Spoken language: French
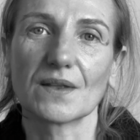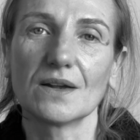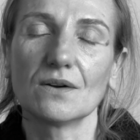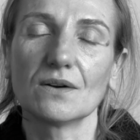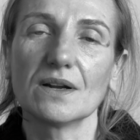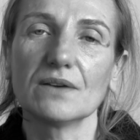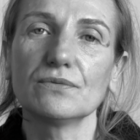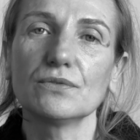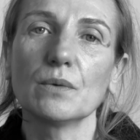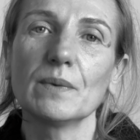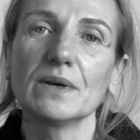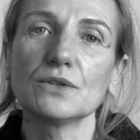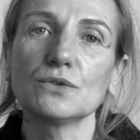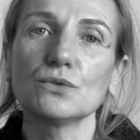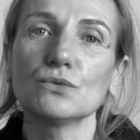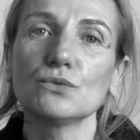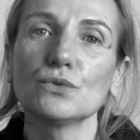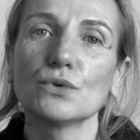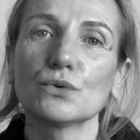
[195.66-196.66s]
Alors la
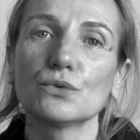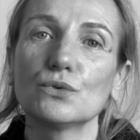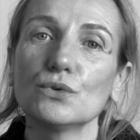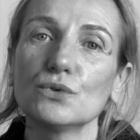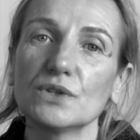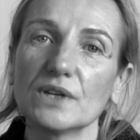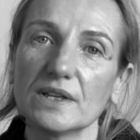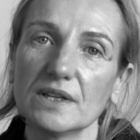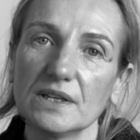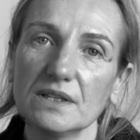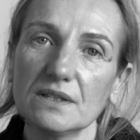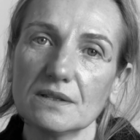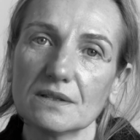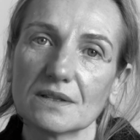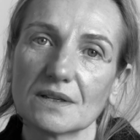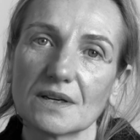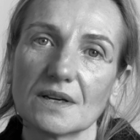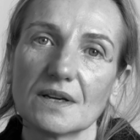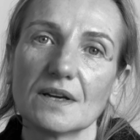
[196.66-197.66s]
formation dure deux années.
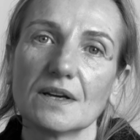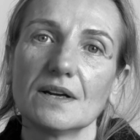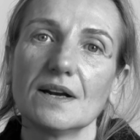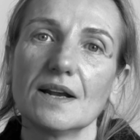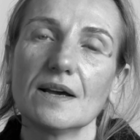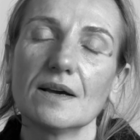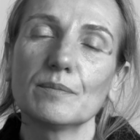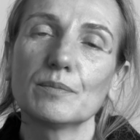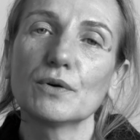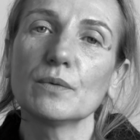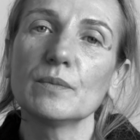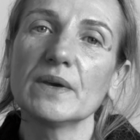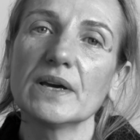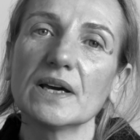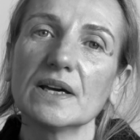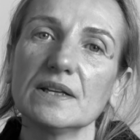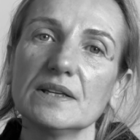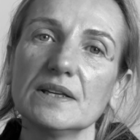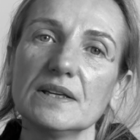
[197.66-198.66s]
La première
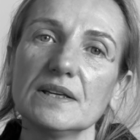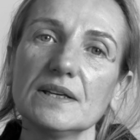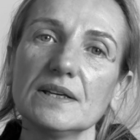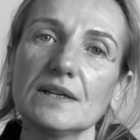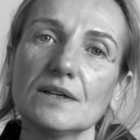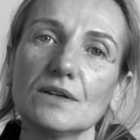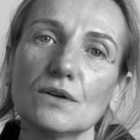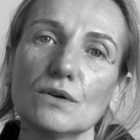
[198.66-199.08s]
année,